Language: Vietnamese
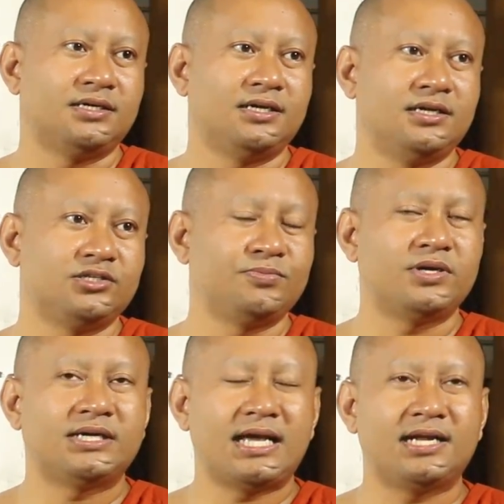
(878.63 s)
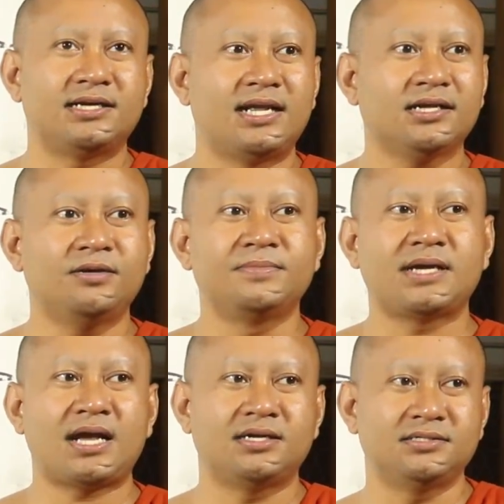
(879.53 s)
lợi một đá đá cầm
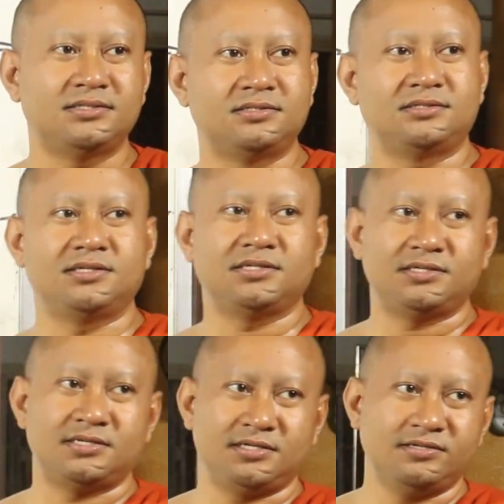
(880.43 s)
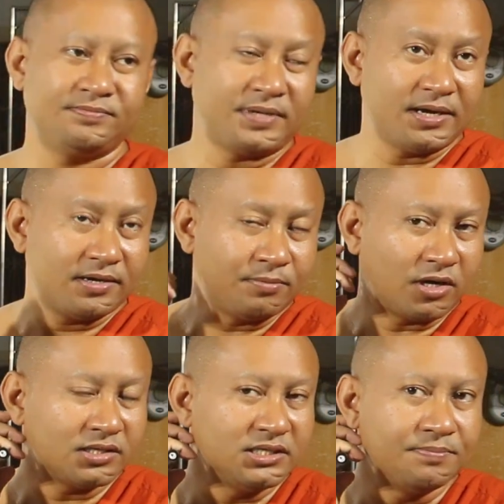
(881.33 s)
cao là người ta
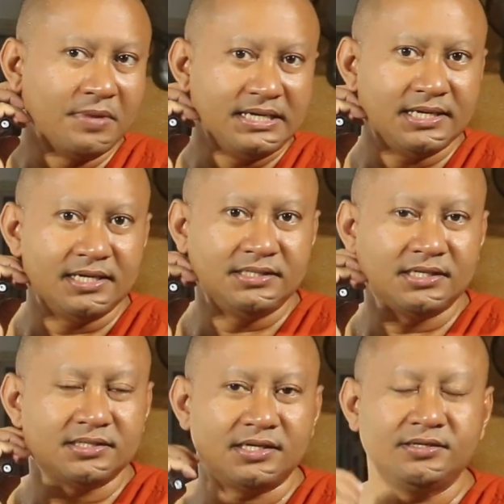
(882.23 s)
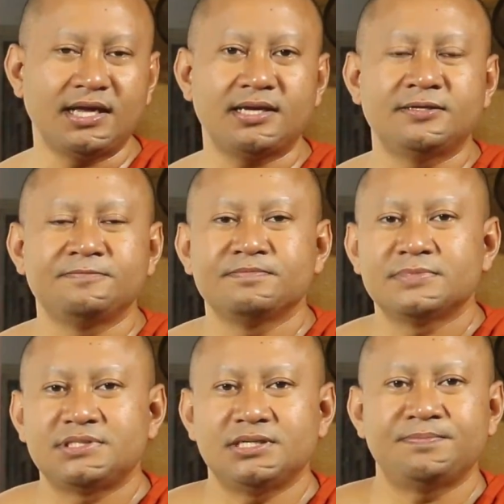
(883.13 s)
bọt thì bay ấy chẳng tới na
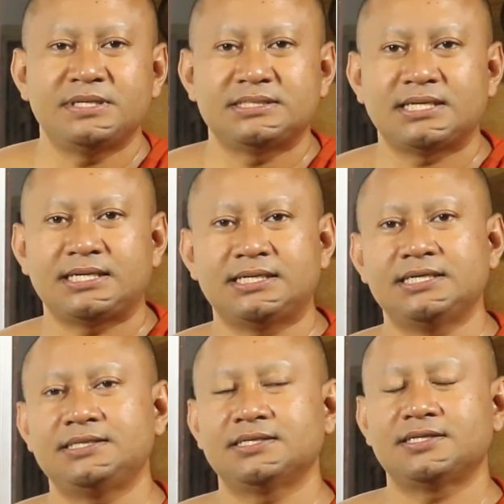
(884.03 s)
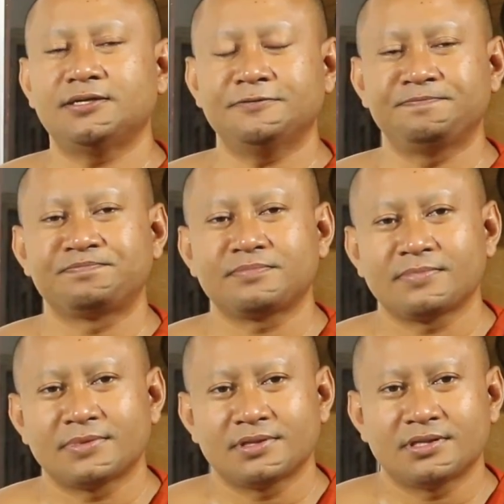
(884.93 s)
person ấy chẳng tới
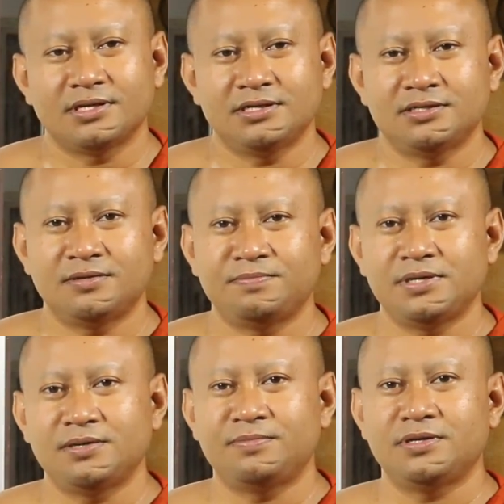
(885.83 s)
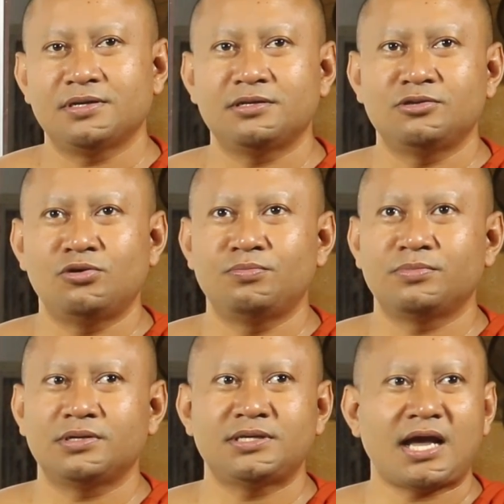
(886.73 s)
ấy đọc về việc
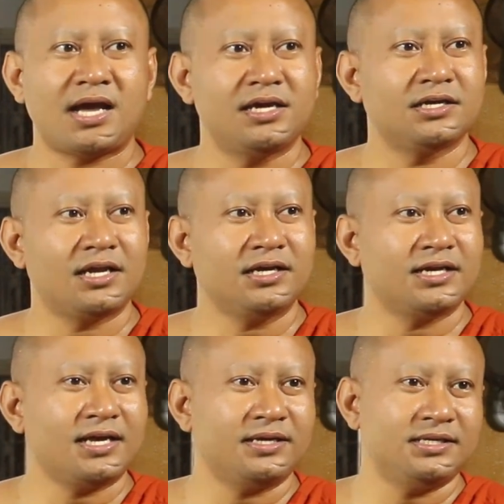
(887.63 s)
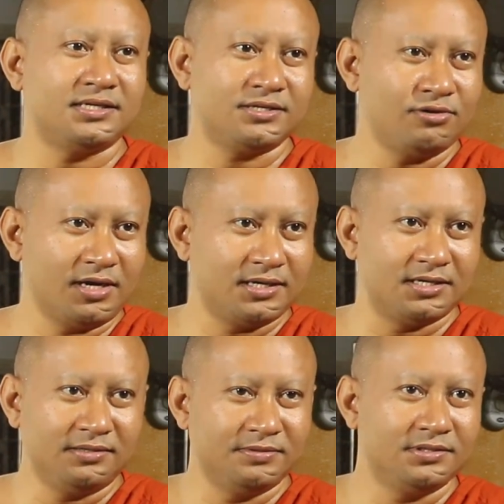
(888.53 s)
nhộm cha ấy lá cái na này tới khoát
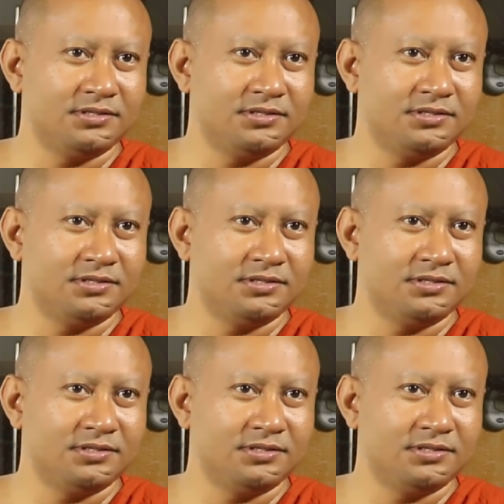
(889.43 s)
đó